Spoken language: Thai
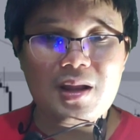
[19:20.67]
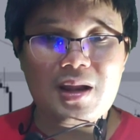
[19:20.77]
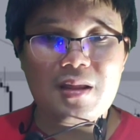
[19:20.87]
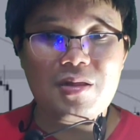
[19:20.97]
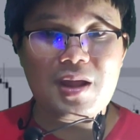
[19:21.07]

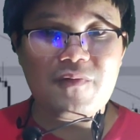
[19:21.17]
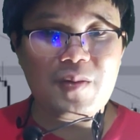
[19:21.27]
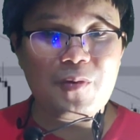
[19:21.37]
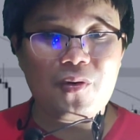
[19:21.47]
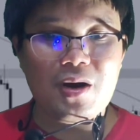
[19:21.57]
ฉะนั้นเส้น
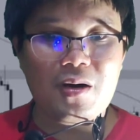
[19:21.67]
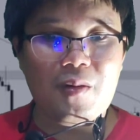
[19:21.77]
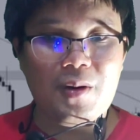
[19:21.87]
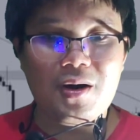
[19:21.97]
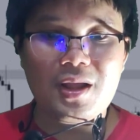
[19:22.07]
ฟิโบ
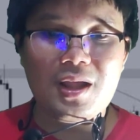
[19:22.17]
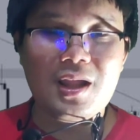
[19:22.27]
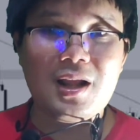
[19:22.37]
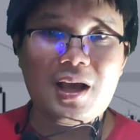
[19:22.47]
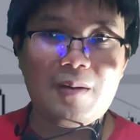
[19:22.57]
ก็บอกอย่า
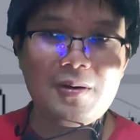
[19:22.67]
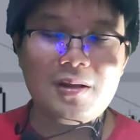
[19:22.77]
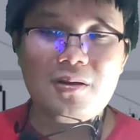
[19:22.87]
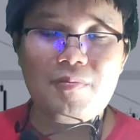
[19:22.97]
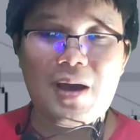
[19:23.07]
งนี้นะครับ
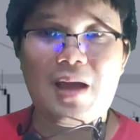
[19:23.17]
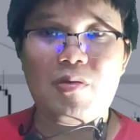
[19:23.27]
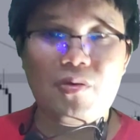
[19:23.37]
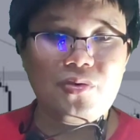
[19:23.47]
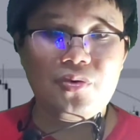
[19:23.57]
คือต้องผ่า
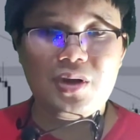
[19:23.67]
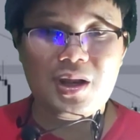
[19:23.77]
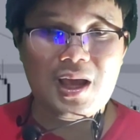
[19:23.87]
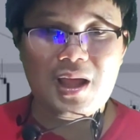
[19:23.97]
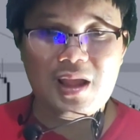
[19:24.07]
น
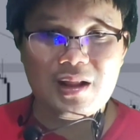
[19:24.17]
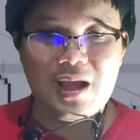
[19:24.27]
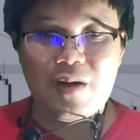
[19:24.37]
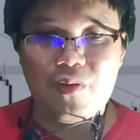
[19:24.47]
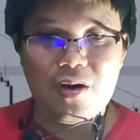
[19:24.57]
0.75 อย่าง
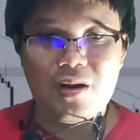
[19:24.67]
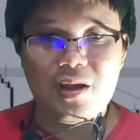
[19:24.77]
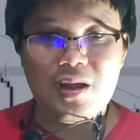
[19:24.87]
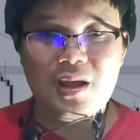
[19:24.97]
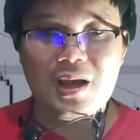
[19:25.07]
ถาวร
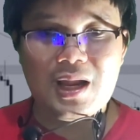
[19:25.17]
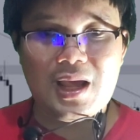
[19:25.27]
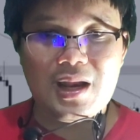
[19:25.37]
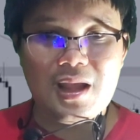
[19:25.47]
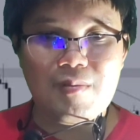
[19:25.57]
ข
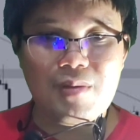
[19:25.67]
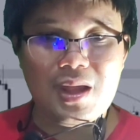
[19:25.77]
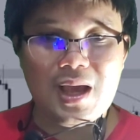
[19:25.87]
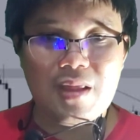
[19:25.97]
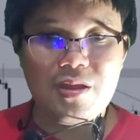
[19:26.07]
ณะนี้
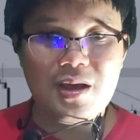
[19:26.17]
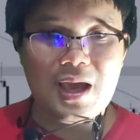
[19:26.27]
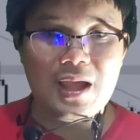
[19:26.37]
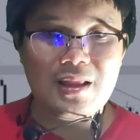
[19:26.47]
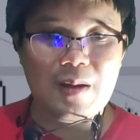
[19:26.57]
มีการซื้อ
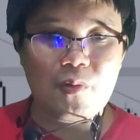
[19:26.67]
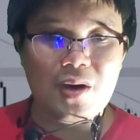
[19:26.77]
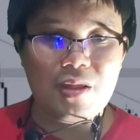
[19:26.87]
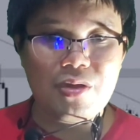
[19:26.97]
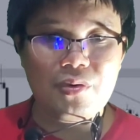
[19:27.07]
ขาย
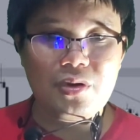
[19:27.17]
ต่ำกว่า